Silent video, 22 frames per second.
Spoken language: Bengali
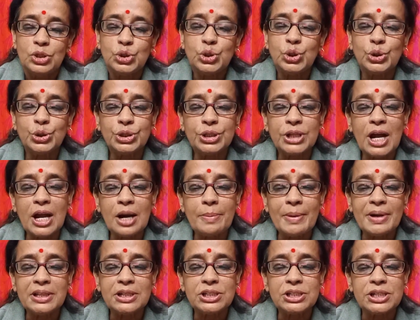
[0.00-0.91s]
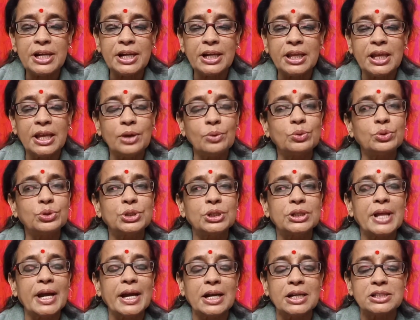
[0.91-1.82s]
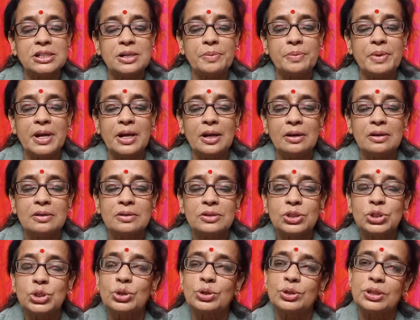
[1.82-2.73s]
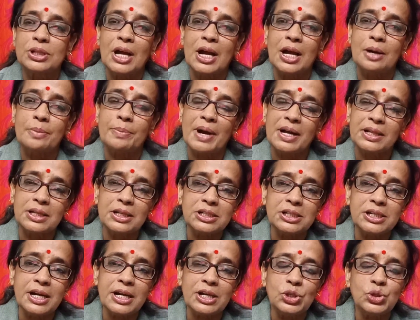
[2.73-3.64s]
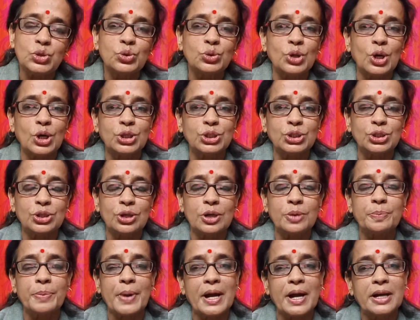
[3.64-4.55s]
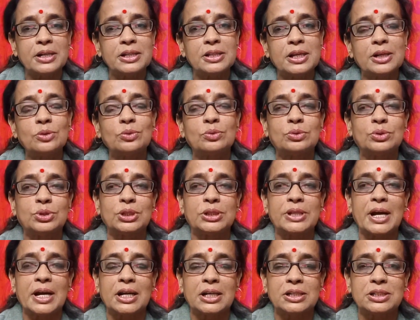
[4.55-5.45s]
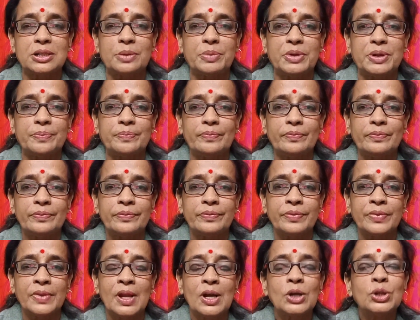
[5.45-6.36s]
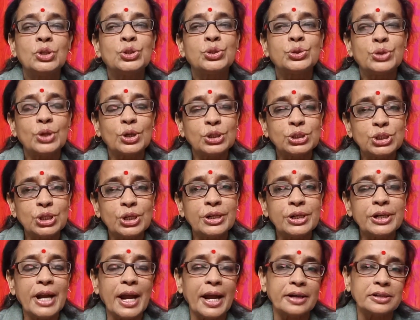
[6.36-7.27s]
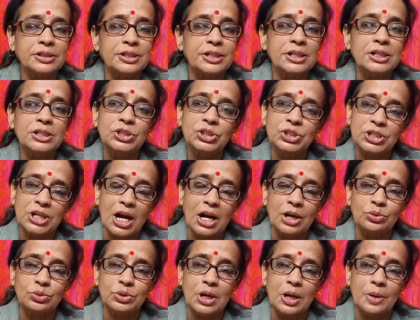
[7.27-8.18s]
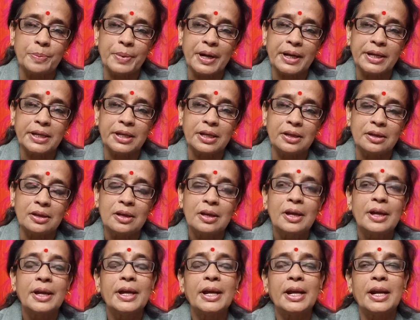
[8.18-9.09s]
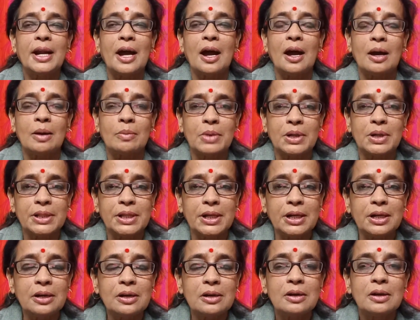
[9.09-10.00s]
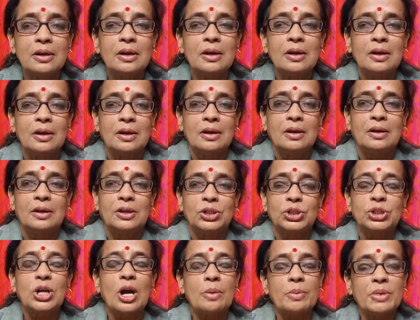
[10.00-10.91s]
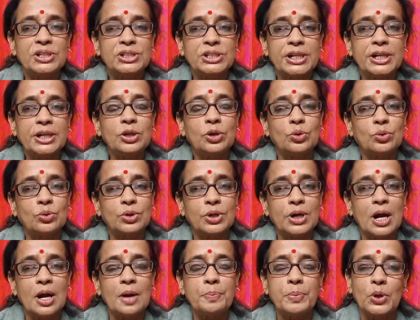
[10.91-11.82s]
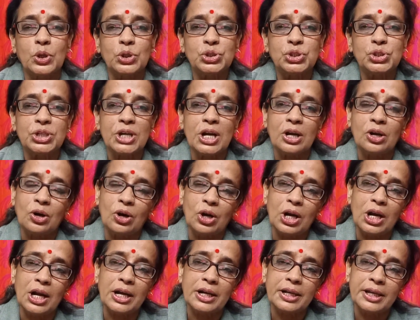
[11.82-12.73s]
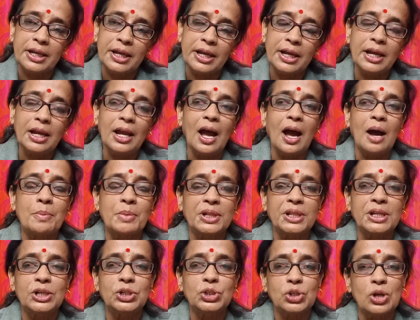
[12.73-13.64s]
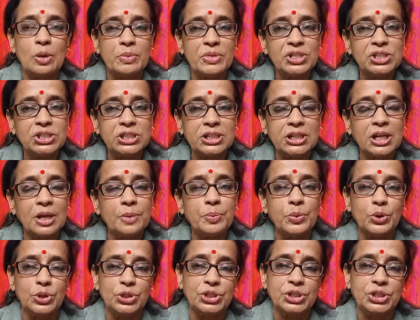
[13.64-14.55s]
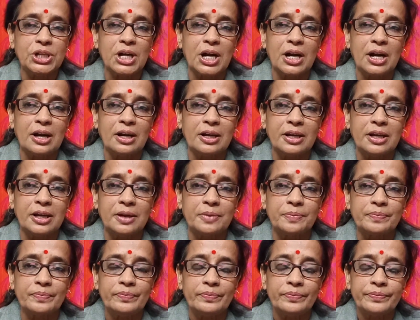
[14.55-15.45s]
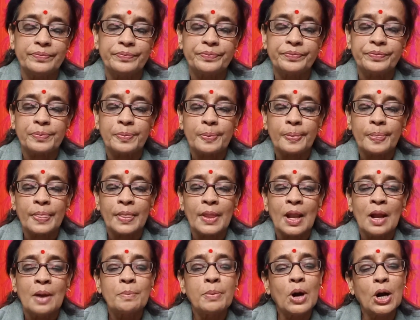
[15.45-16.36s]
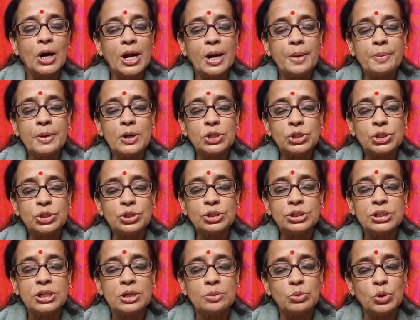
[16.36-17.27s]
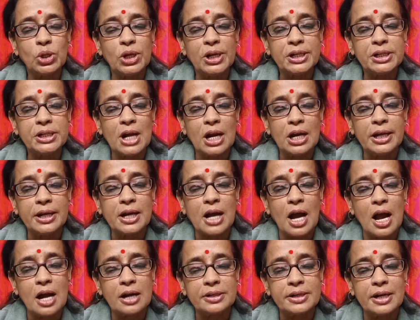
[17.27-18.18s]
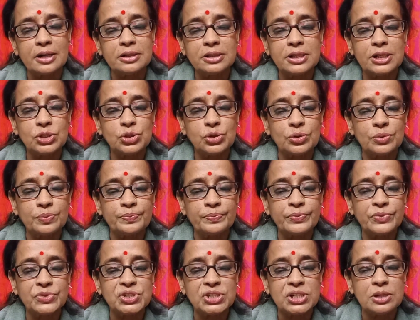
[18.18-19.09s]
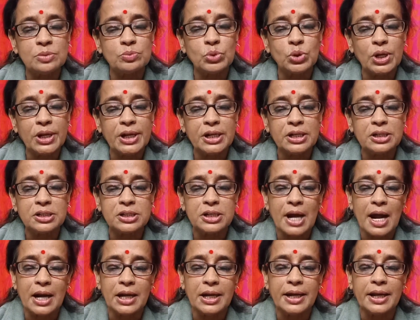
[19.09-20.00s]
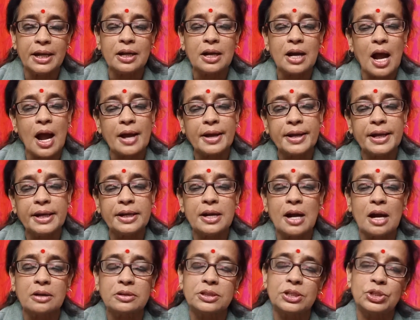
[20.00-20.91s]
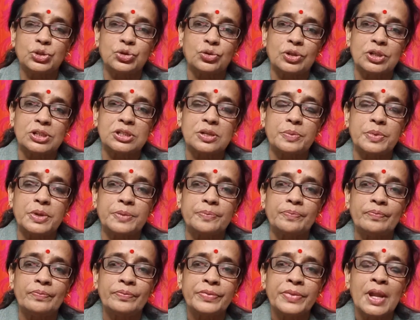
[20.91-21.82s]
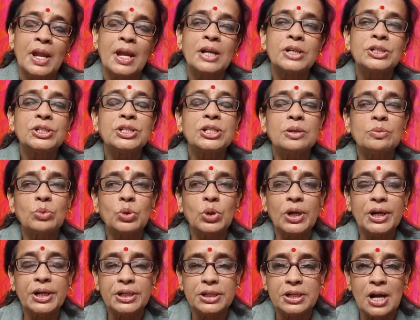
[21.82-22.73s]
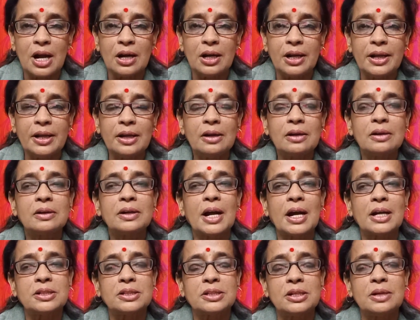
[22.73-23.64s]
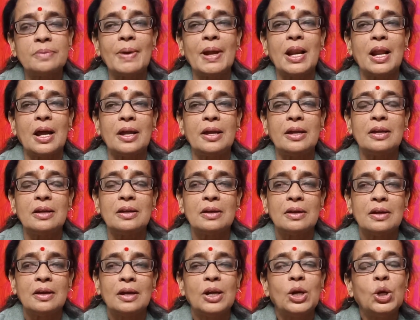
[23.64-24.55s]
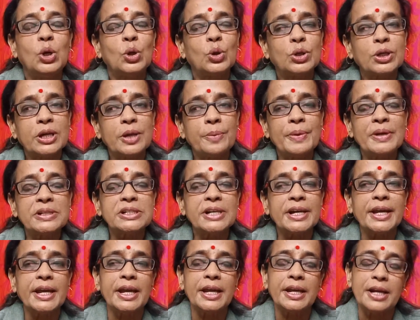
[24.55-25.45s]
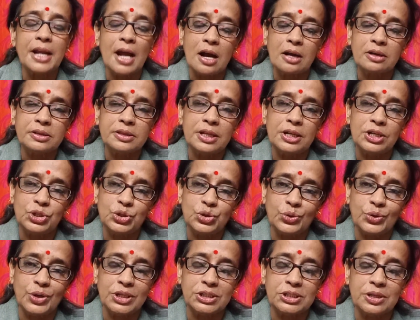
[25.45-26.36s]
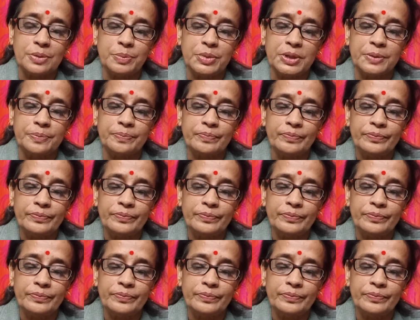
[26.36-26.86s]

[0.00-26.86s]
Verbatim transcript: সন্ধ্যার বাতাসে কি উড়তে দেখা যাবে সন্ধ্যার বাতাসে সুদর্শন পাখিদের উড়তে দেখা যাবে সুদর্শন একটি ঝাড়ুদার পাখি এরা আমাদের সমাজের নোংরা পচা গলা খেয়ে আমাদের সমাজটাকে পরিষ্কার রাখে পরের প্রশ্ন শিমুলের ডালে কাক ডাকতে শিমুলের ডালে কাকে ডাকতে শোনা যাবে শিমুলের ডালে রাত্রিবেলায় লক্ষ্মী পাচাকে ডাকতে শোনা যাবে